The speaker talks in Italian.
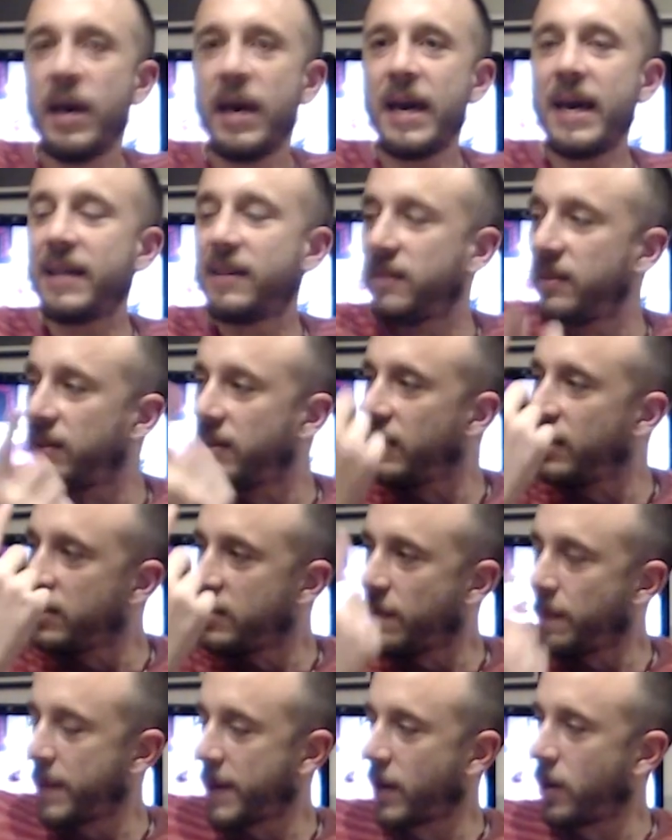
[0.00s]
E ti
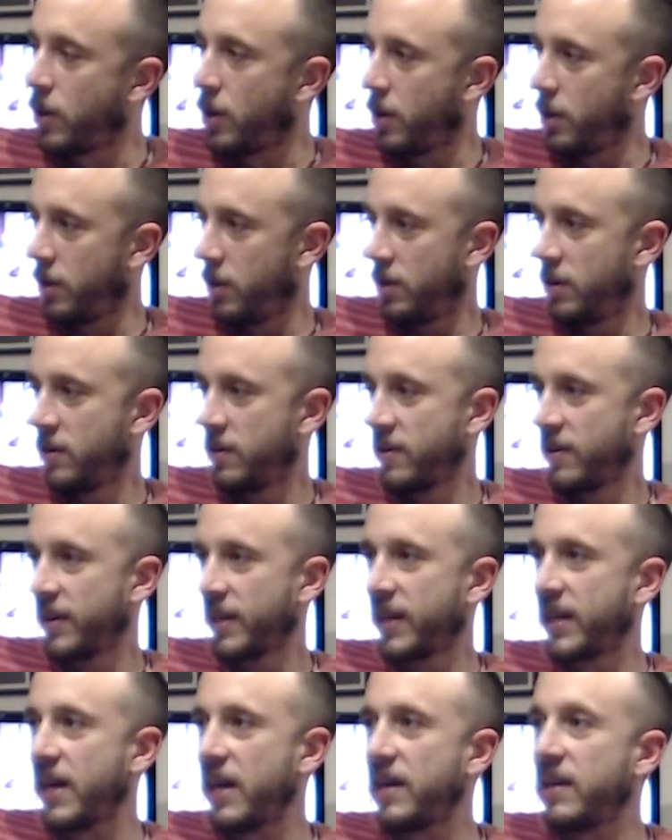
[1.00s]
dice però
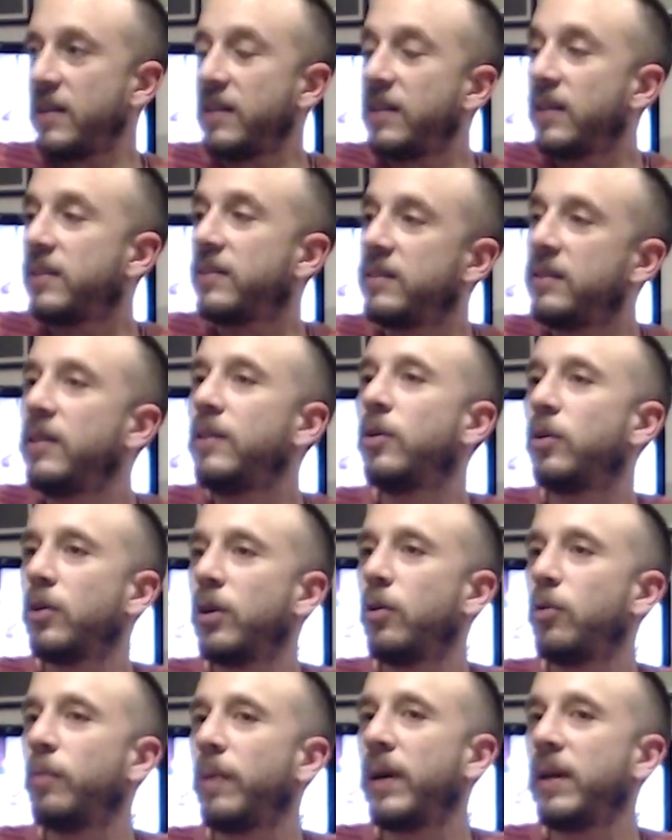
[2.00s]
che il destino
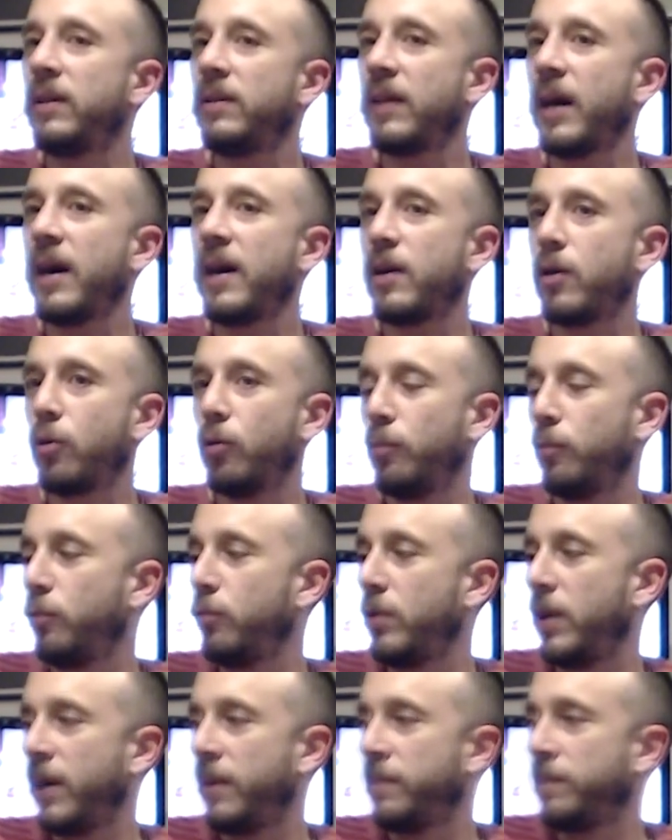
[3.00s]
dell'umanità è
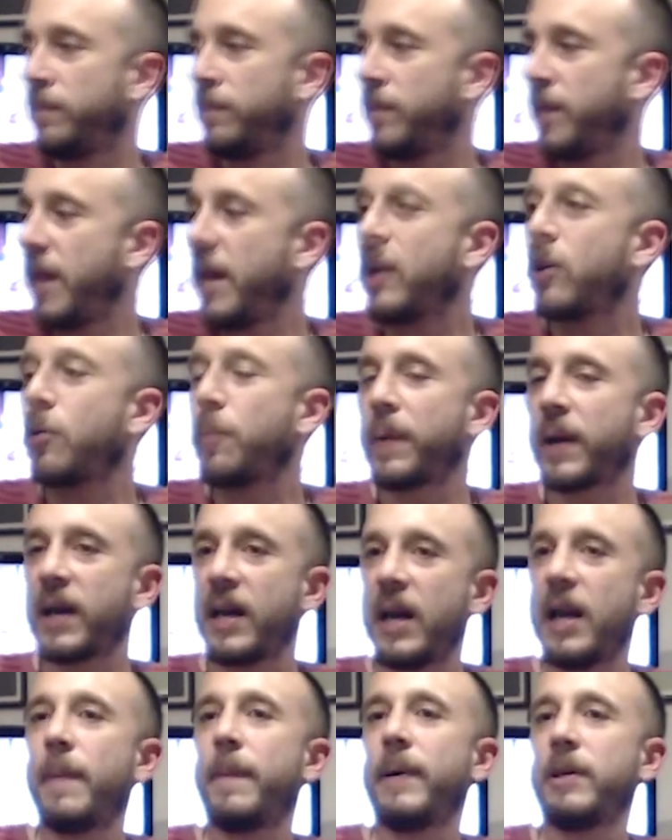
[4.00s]
comune. Ecco
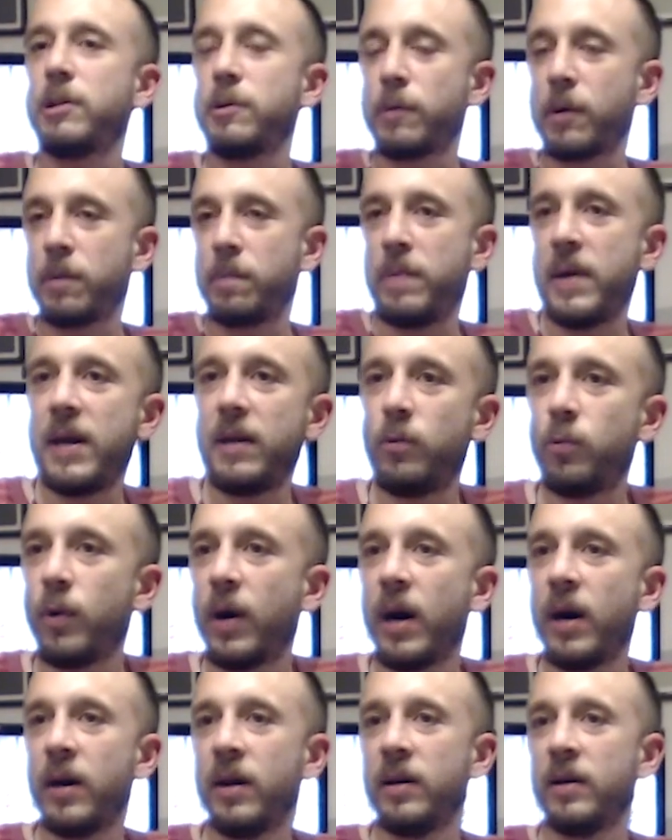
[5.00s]
perché la pace
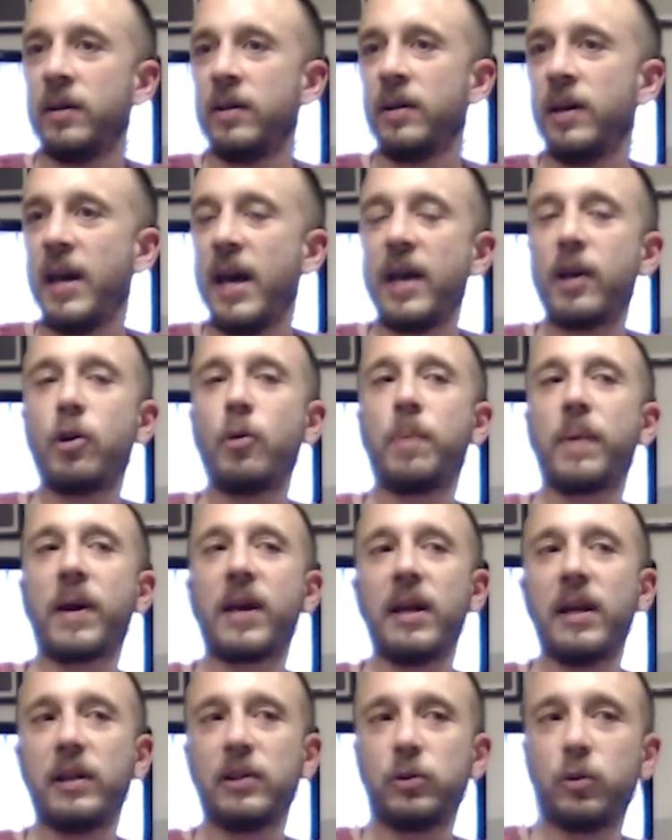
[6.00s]
perpetua, ecco
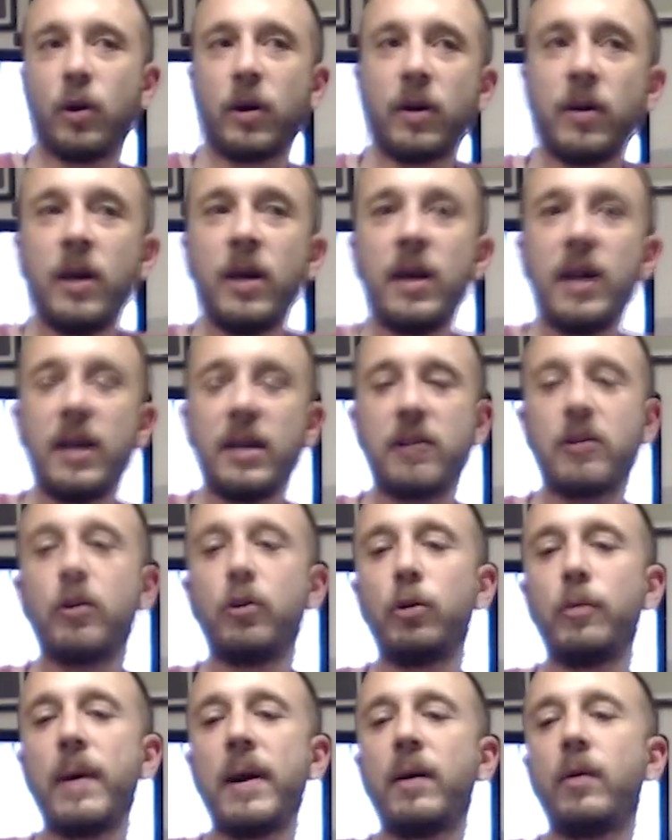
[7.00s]
perché la storia.
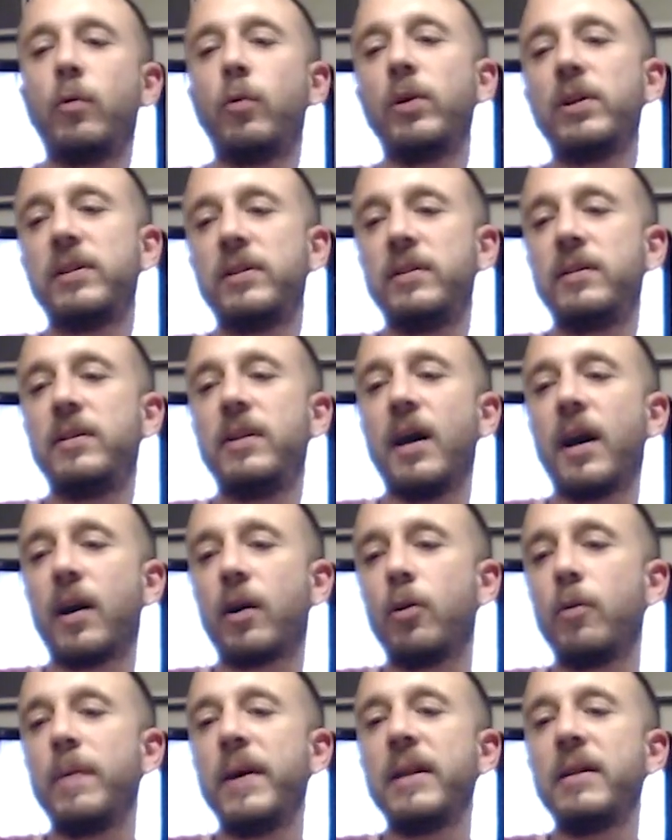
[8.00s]
Secondo me questi
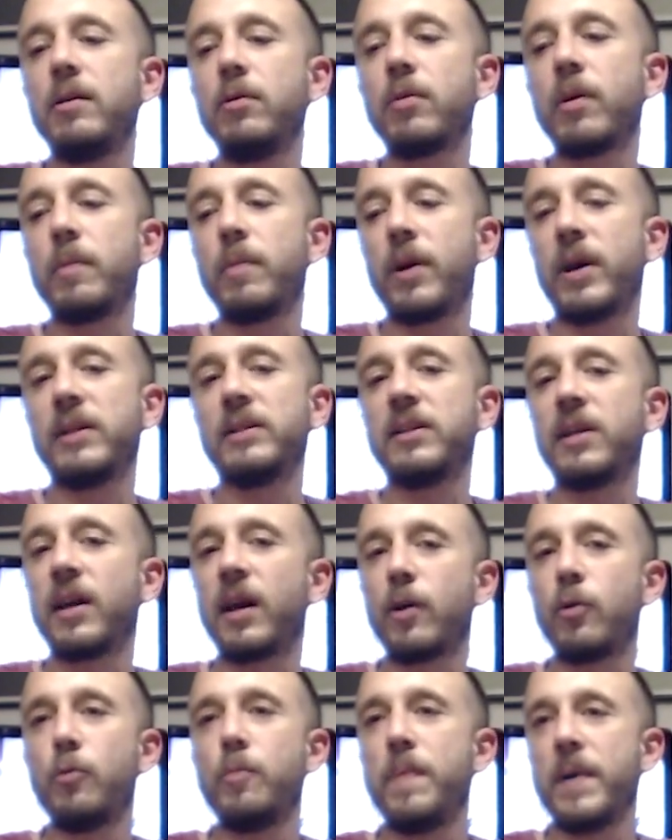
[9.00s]
argomenti dovrebbero essere
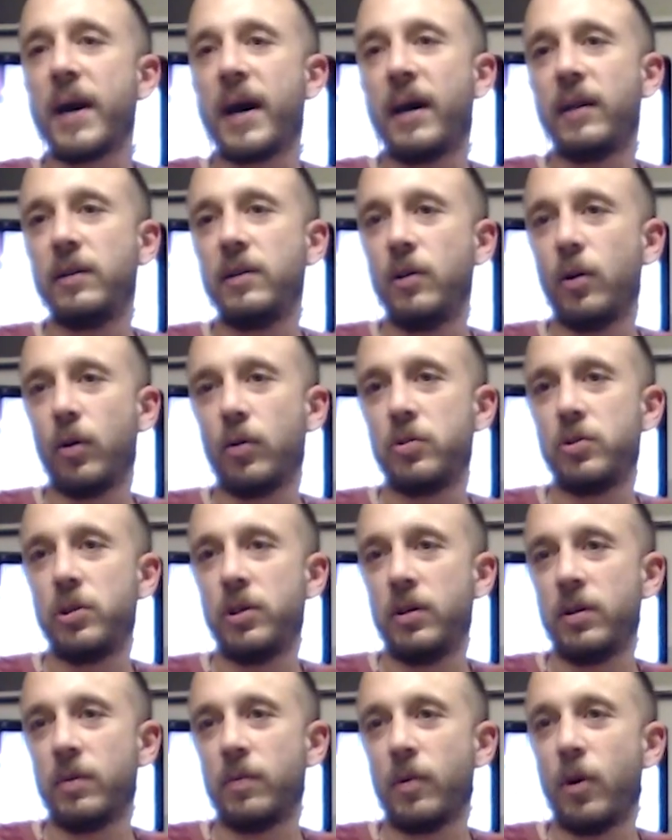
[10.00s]
recuperati oggi.
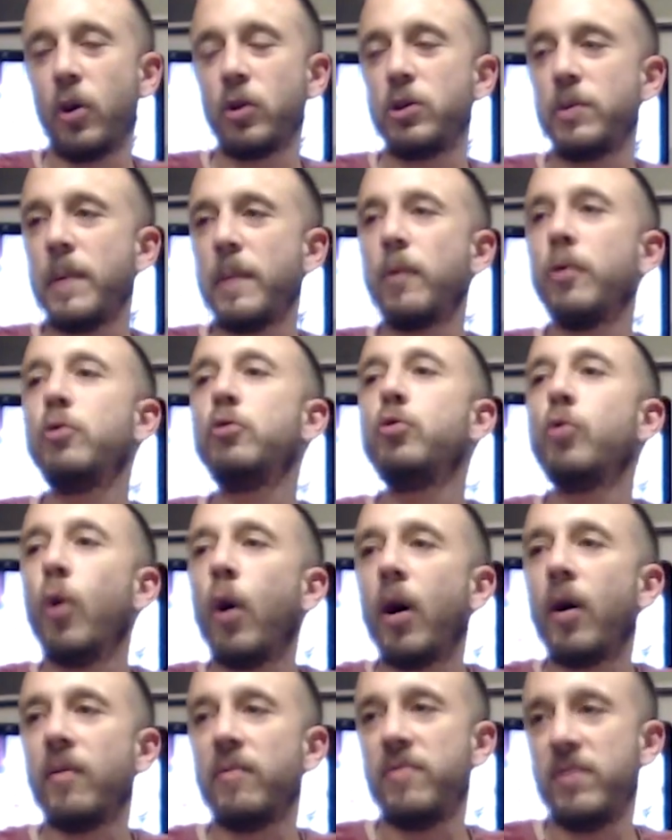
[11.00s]
Oggi abbiamo
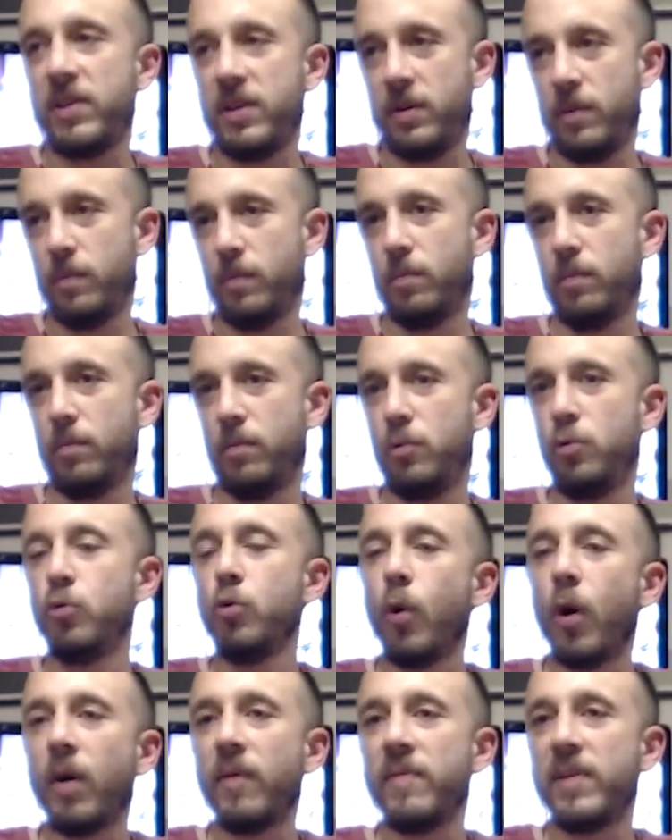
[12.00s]
nuove,
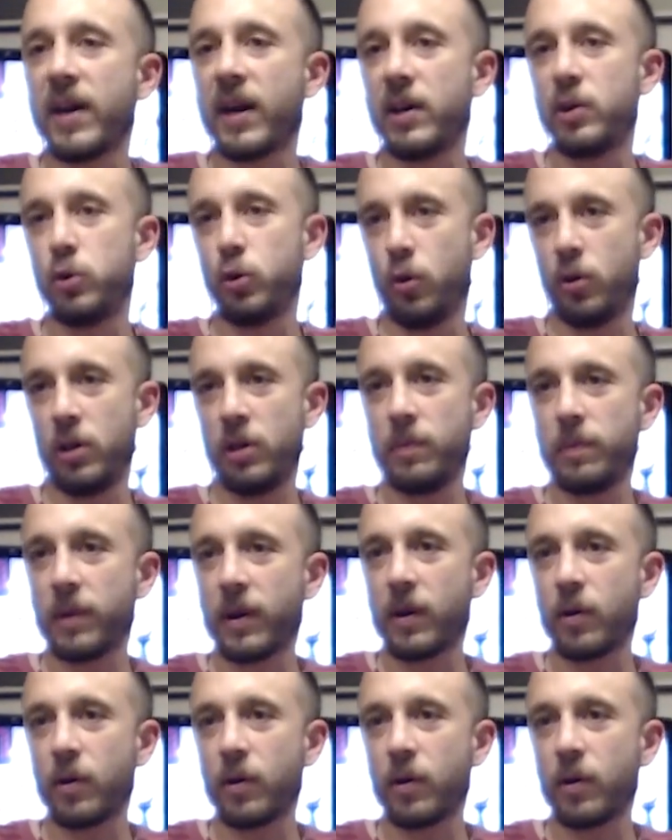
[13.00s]
nuove ragioni per